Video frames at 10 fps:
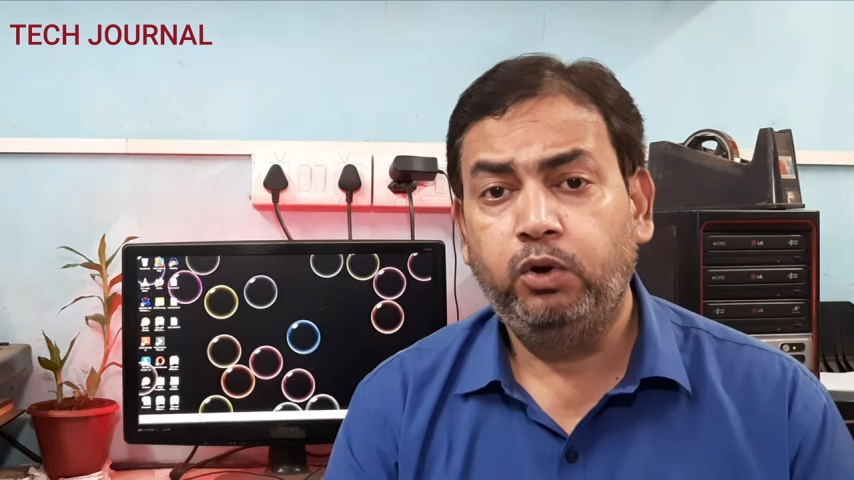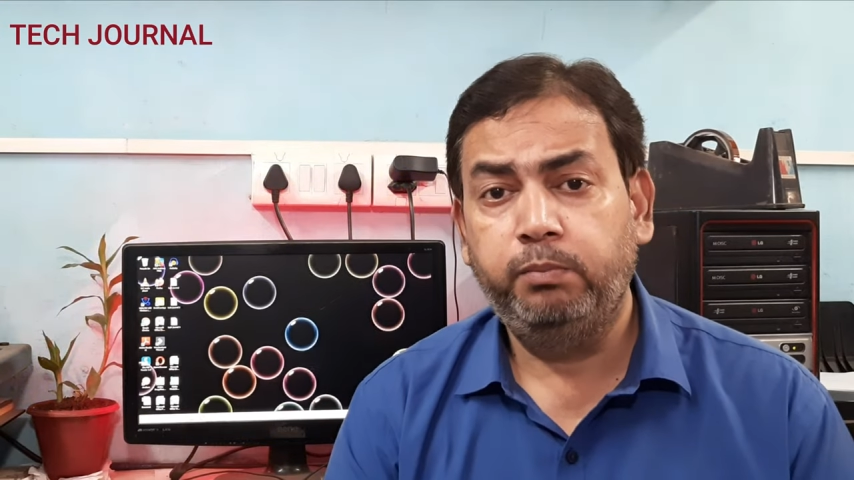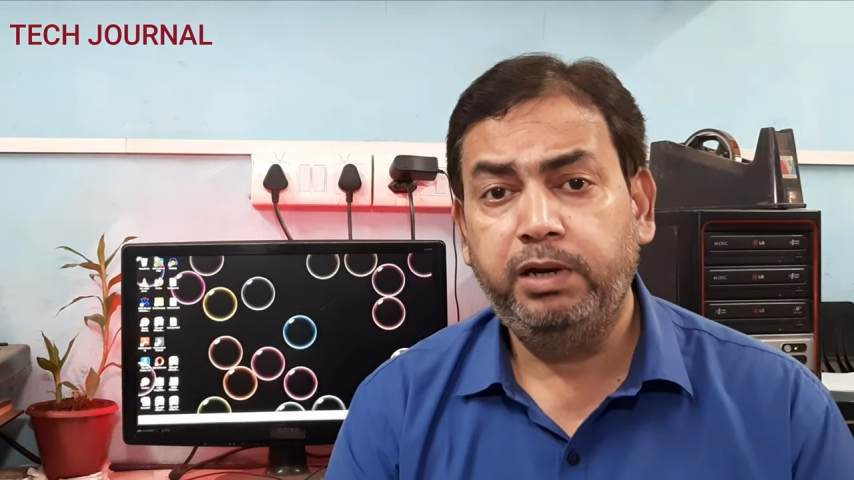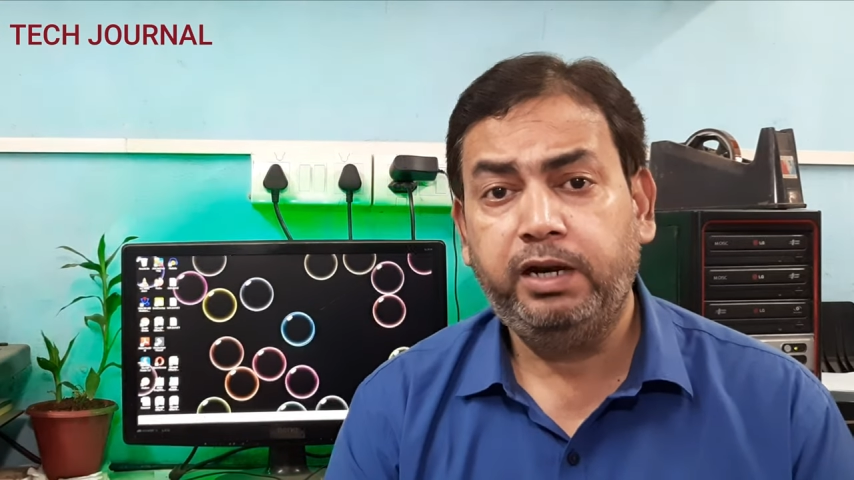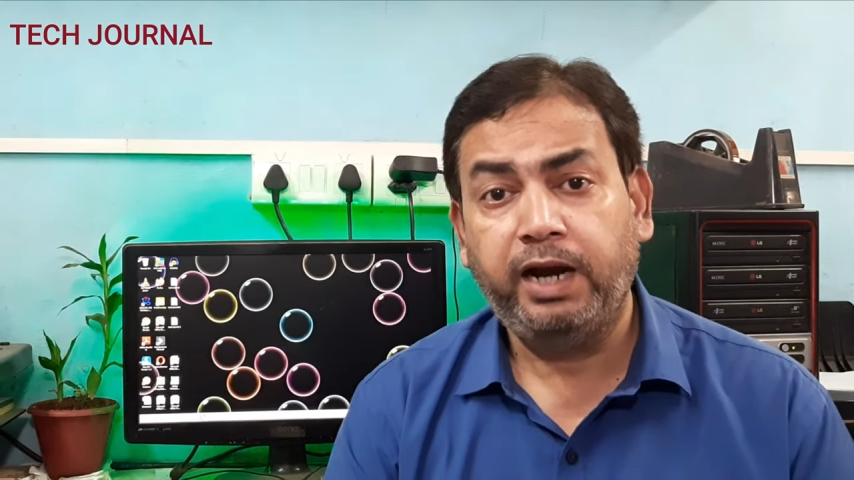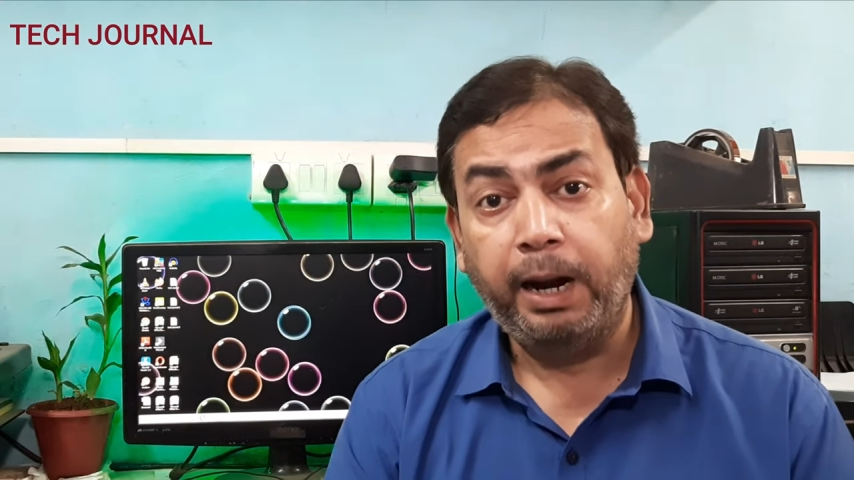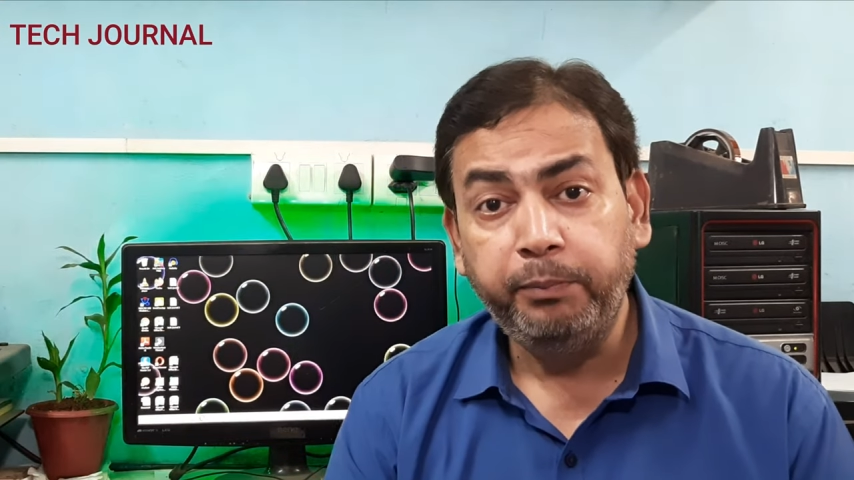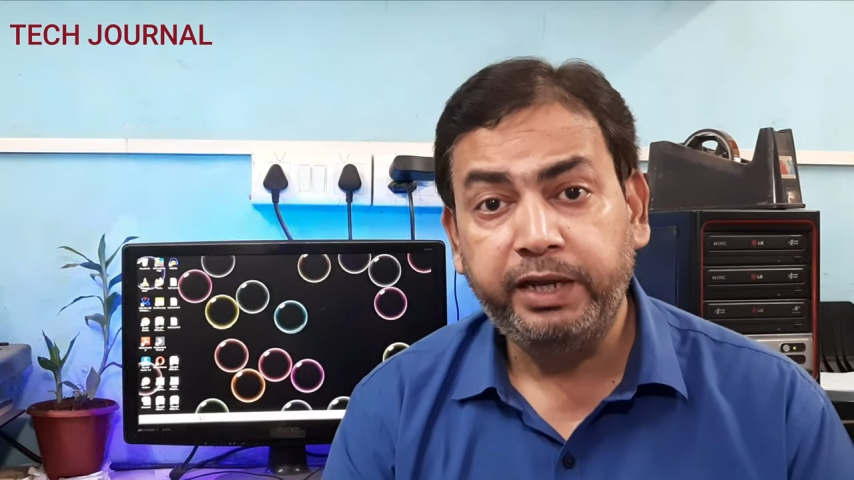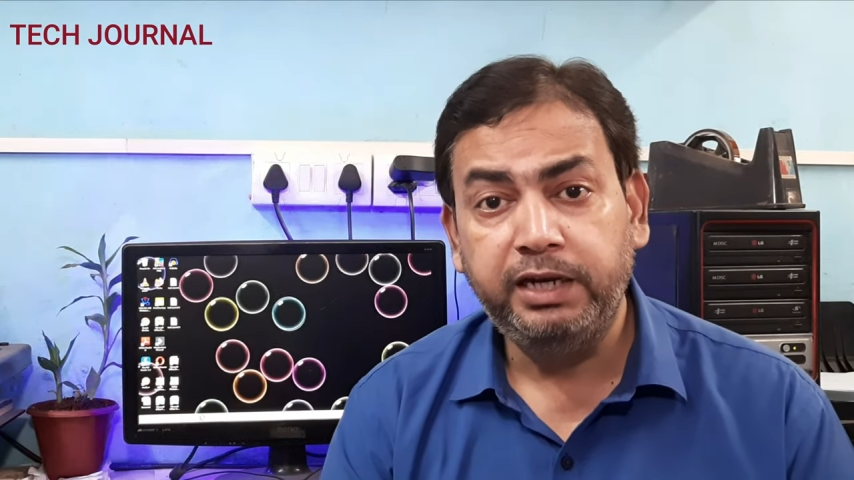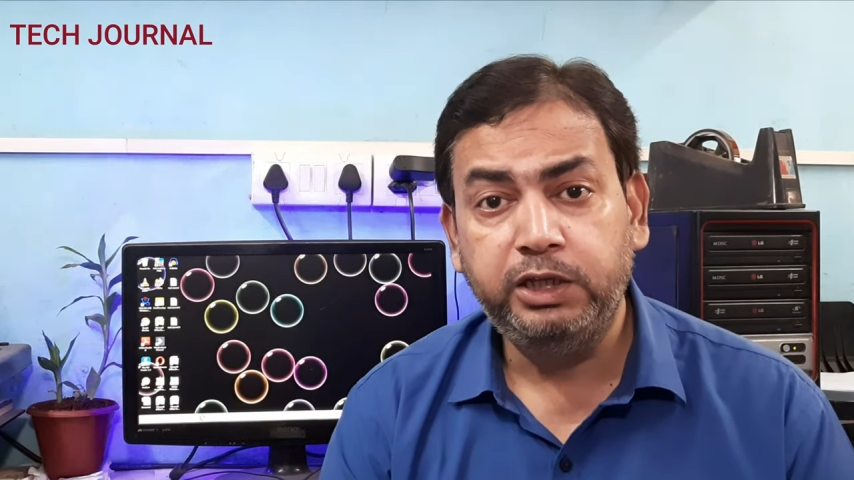नॉर्मल
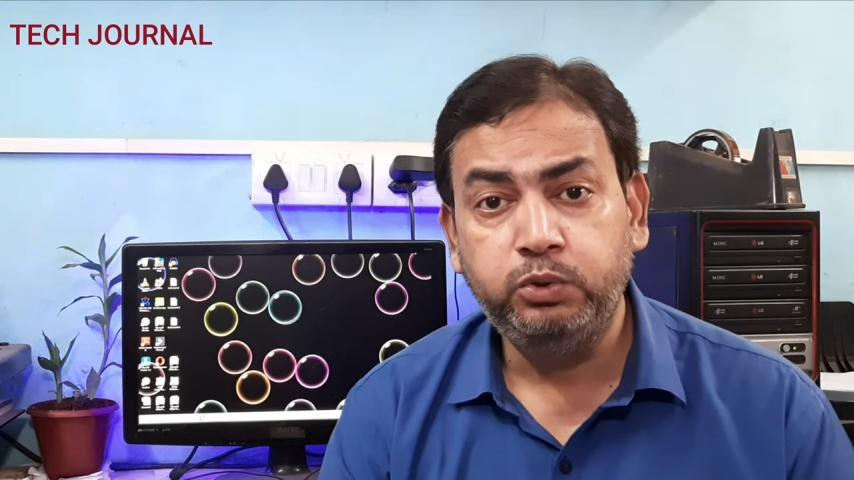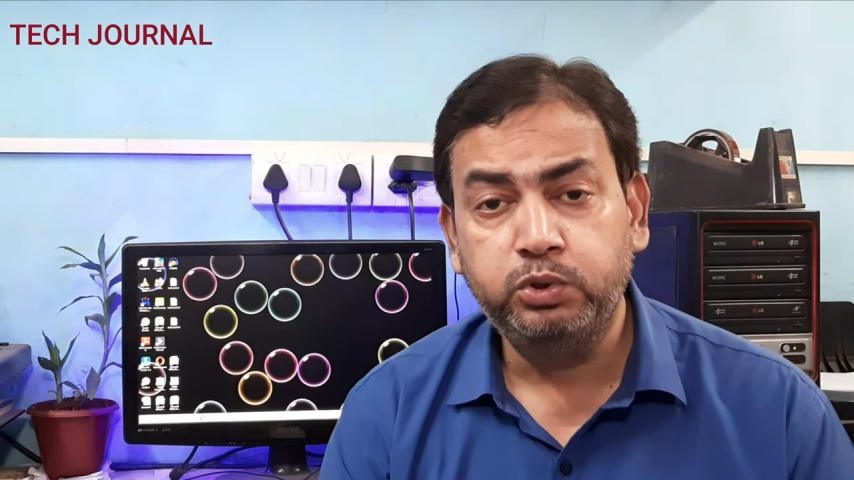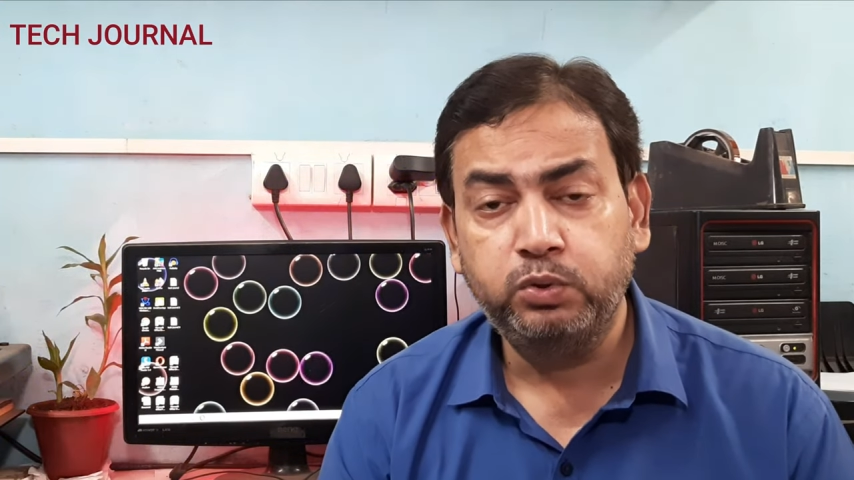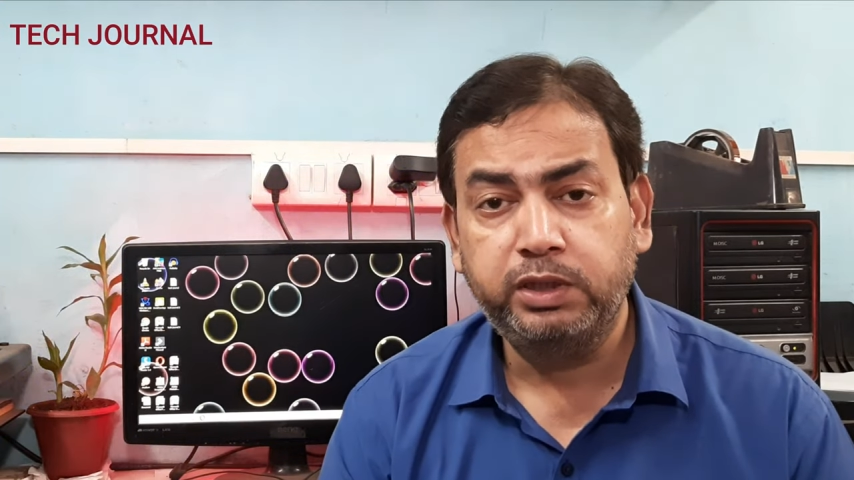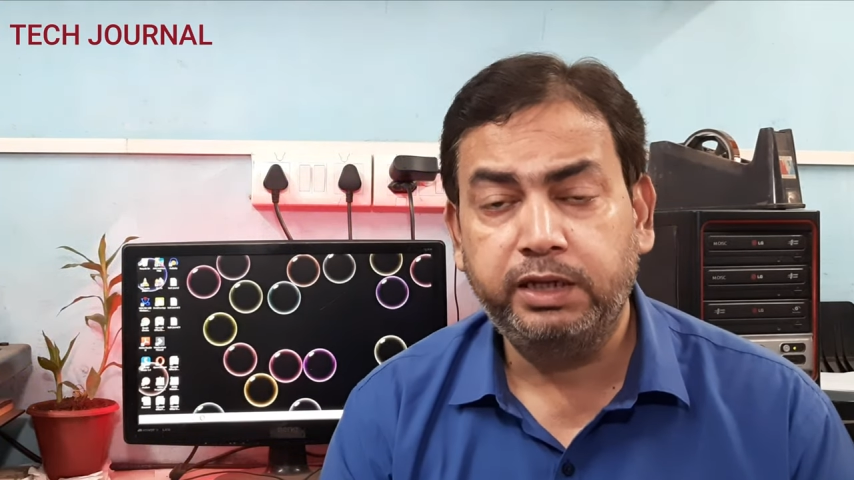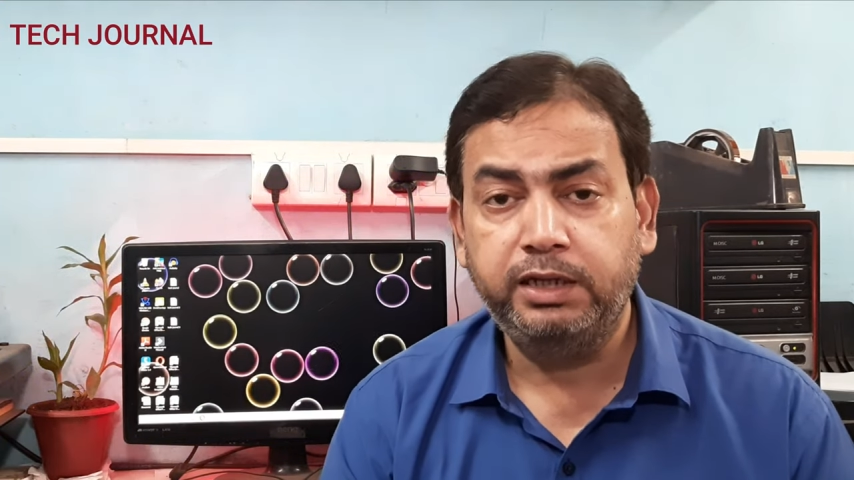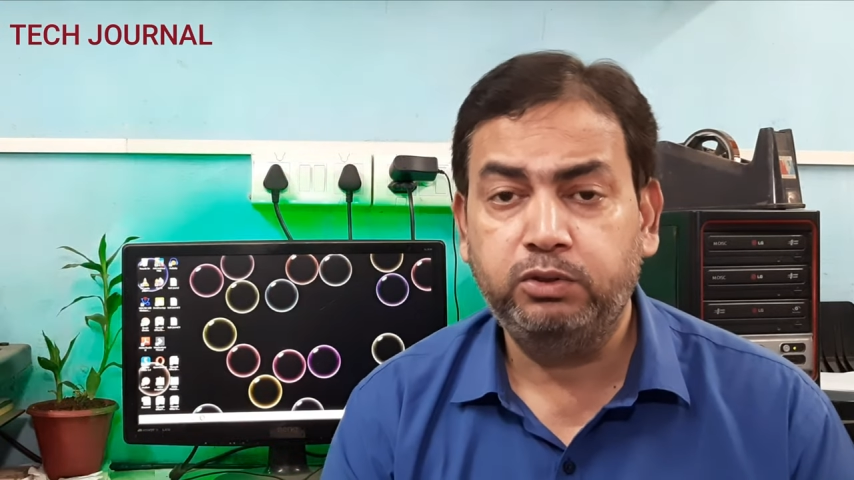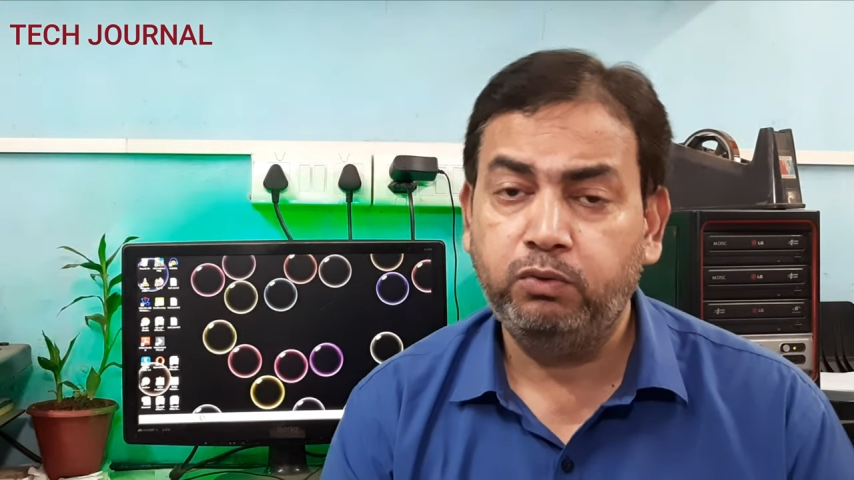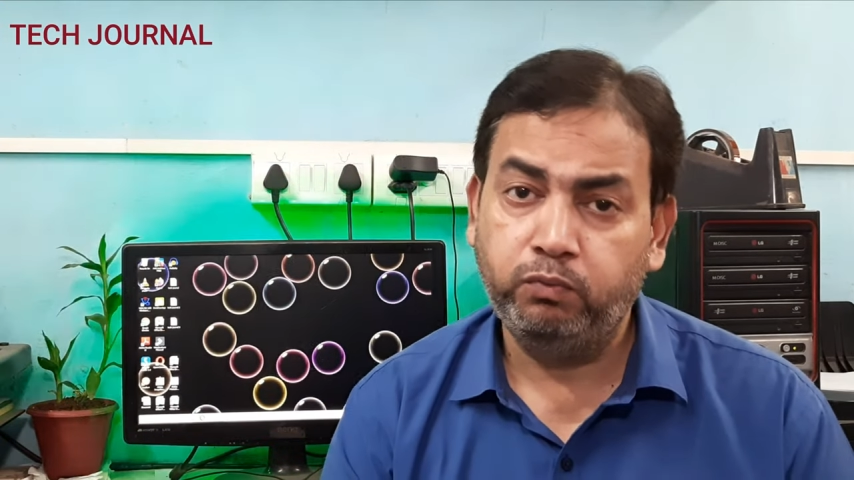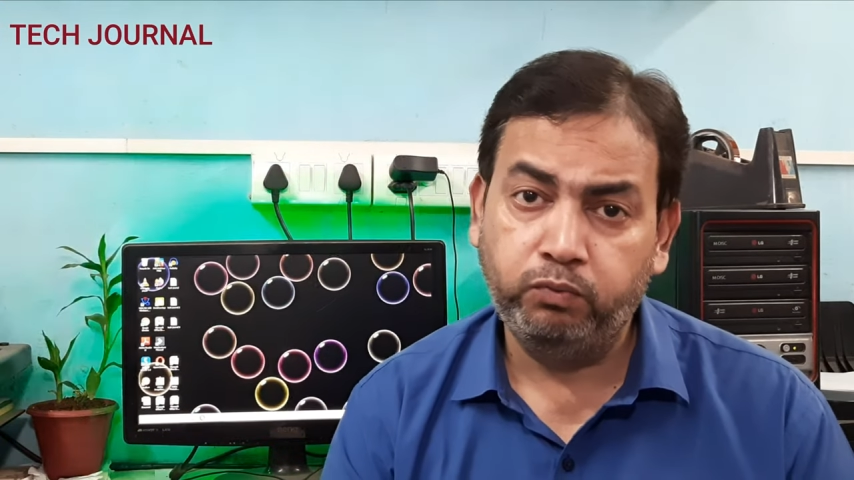काम के लिए यूज़ होते
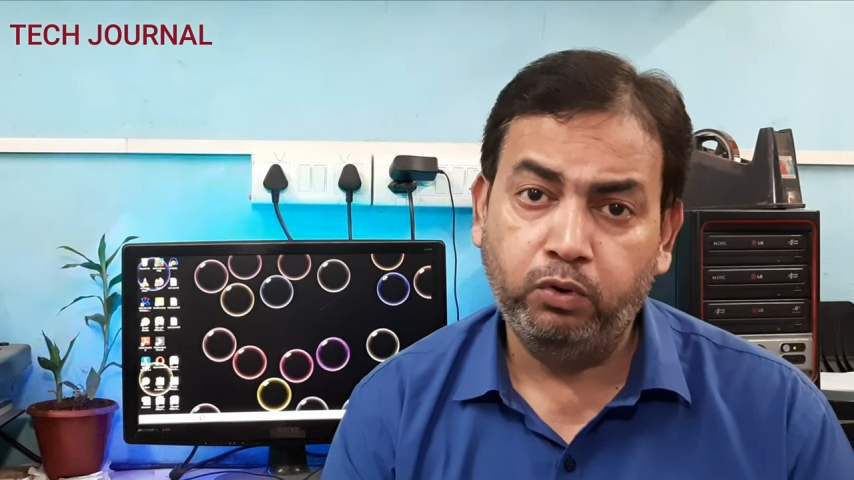हैं तो